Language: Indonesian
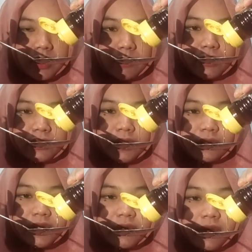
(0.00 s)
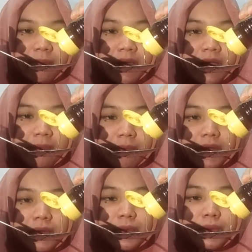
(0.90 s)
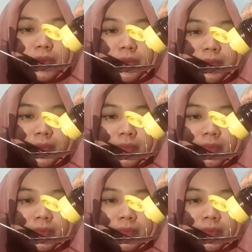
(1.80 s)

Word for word: Kita butuh satu sendok makan madu.